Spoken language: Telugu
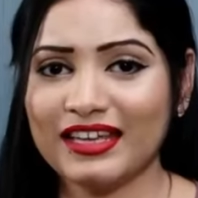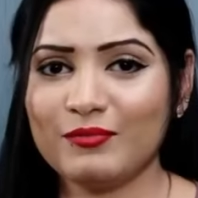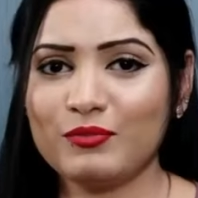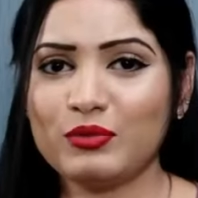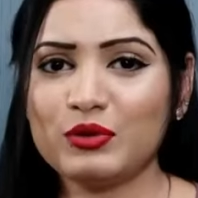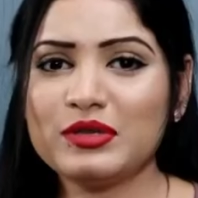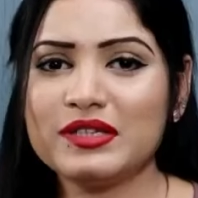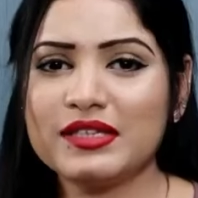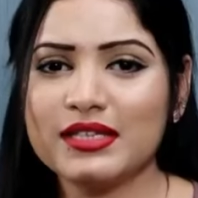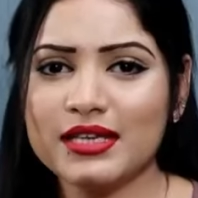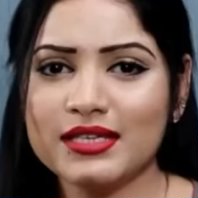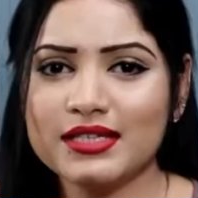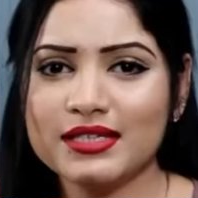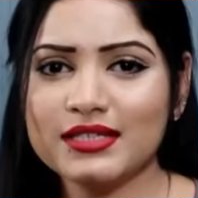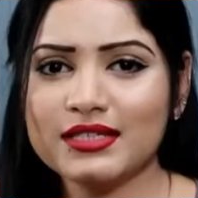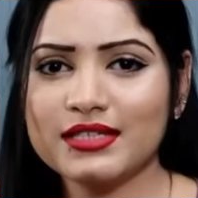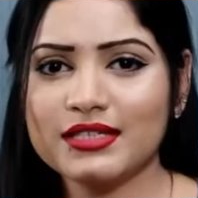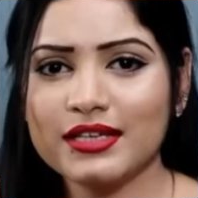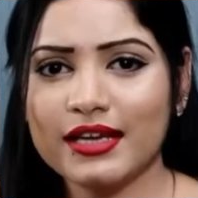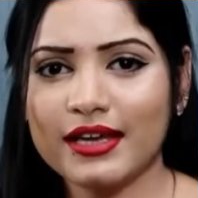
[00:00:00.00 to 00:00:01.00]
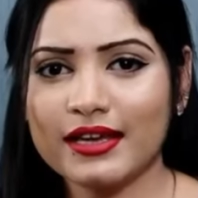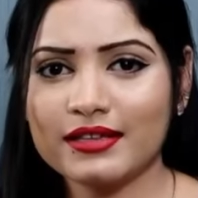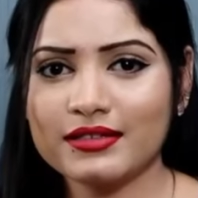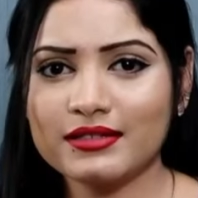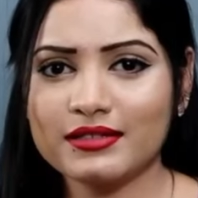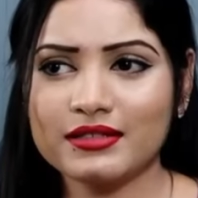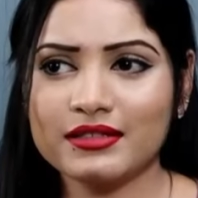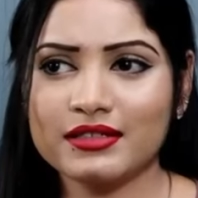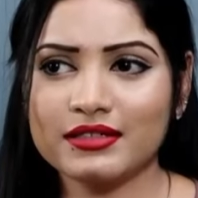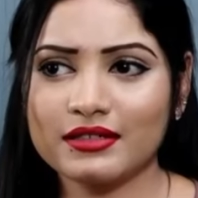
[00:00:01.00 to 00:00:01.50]
ఇప్పుడు సీజన్
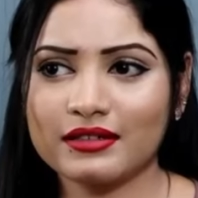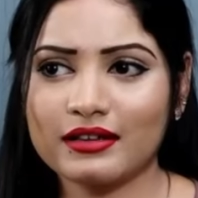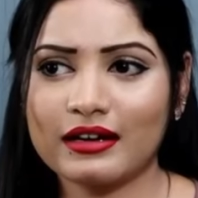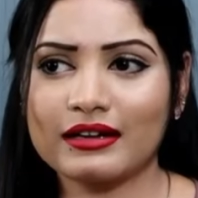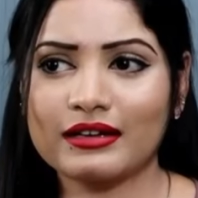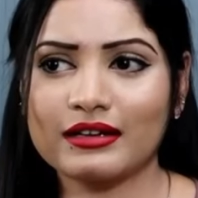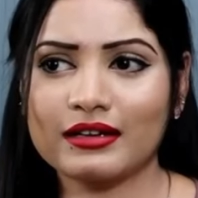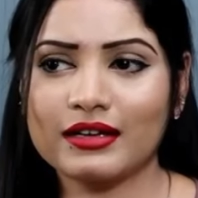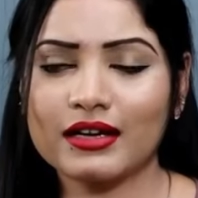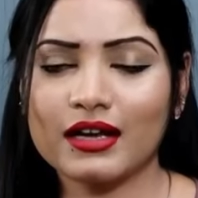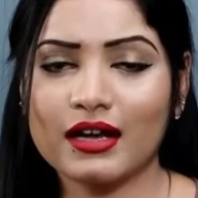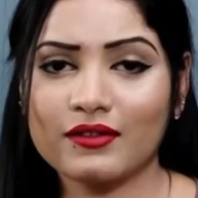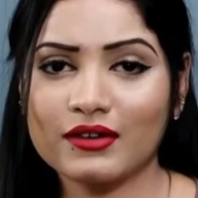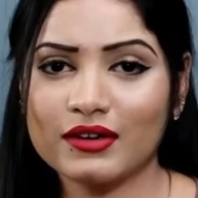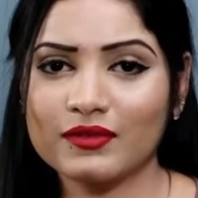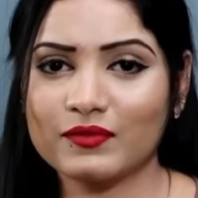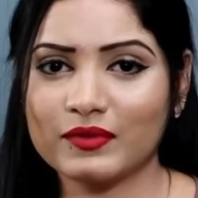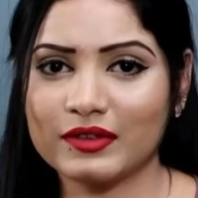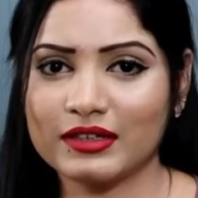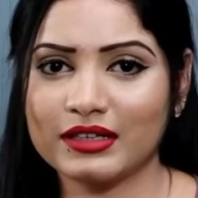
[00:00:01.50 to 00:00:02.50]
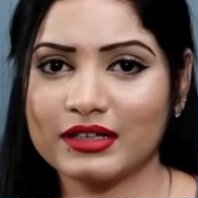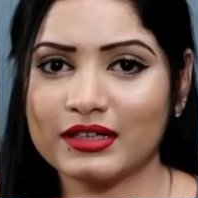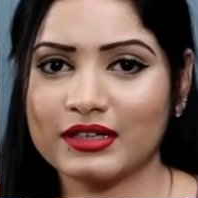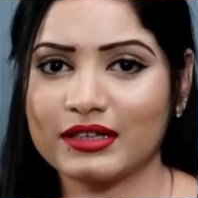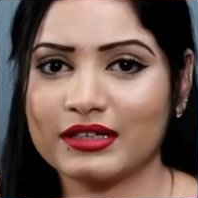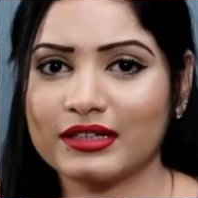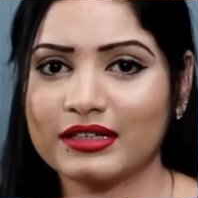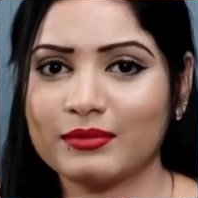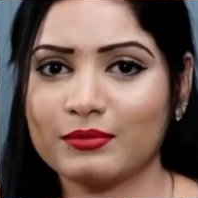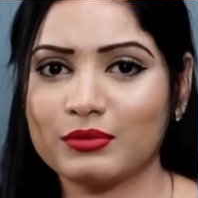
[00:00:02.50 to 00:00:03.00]
చేంజ్ అట్లా రావడం వల్ల
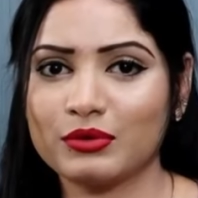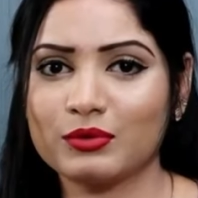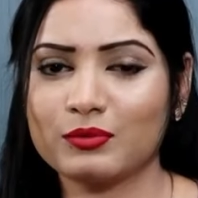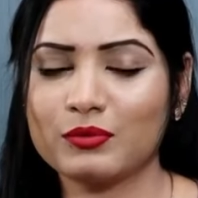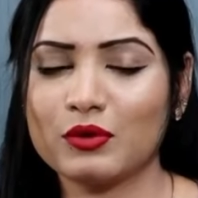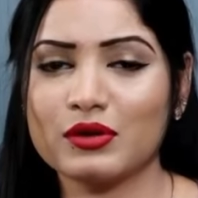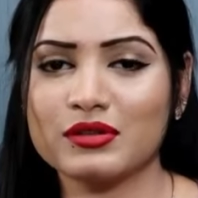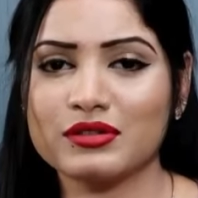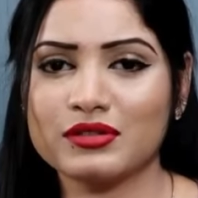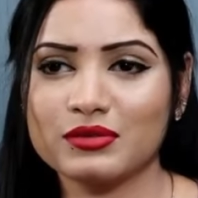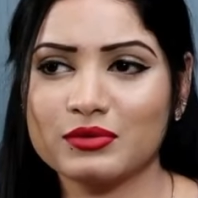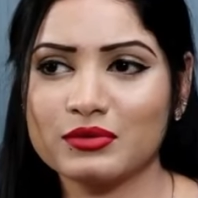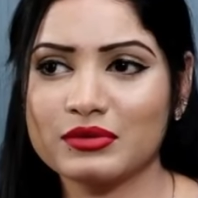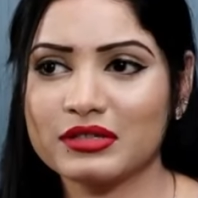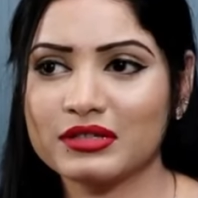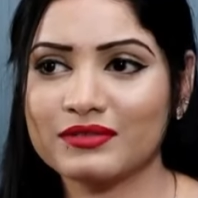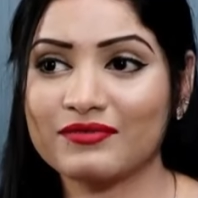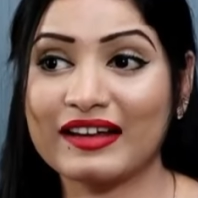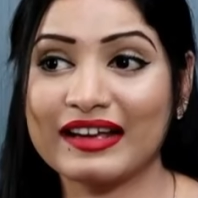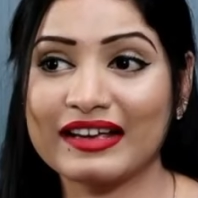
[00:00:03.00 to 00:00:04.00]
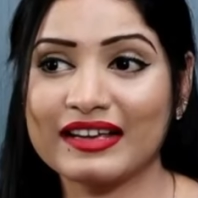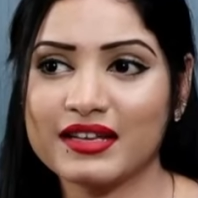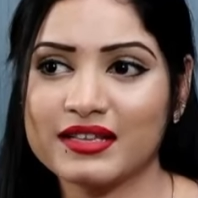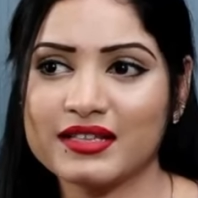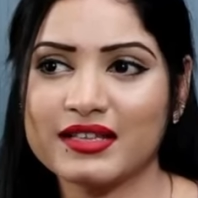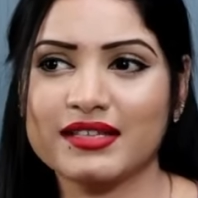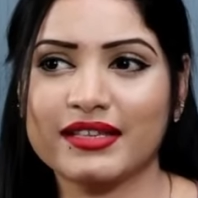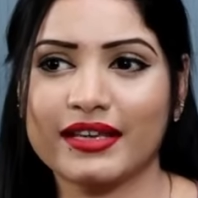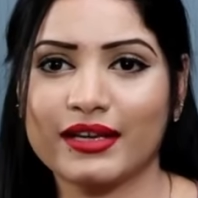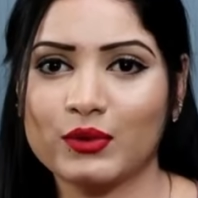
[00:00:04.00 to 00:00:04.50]
కానీ ఇప్పుడు మాన్సూన్స్
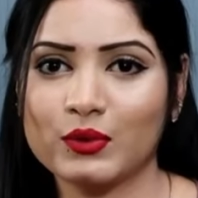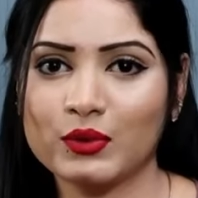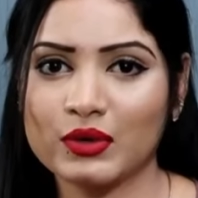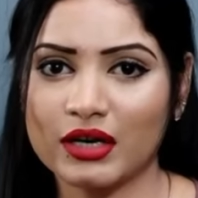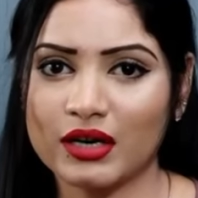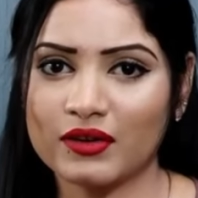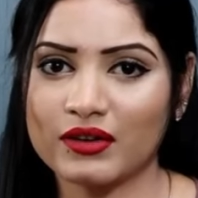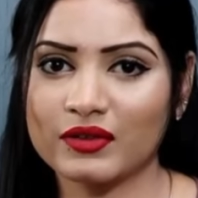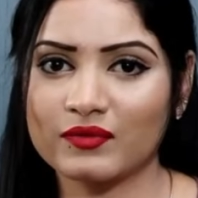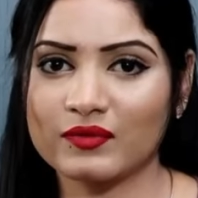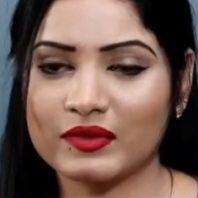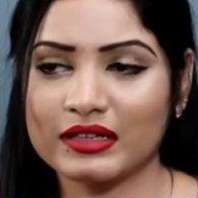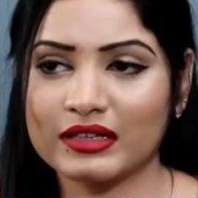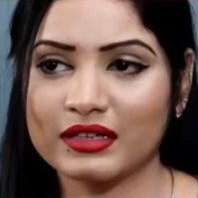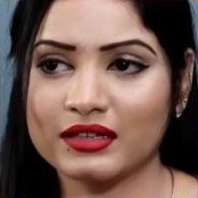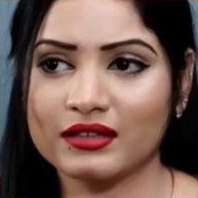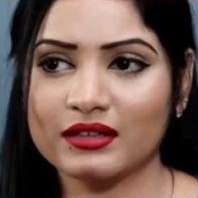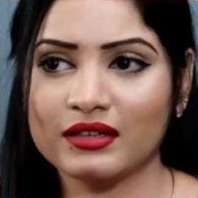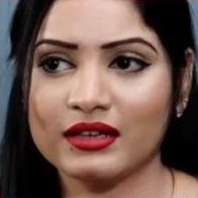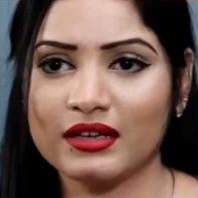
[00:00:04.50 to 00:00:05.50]
వైరసెస్ ఎక్కువ రావడం వల్ల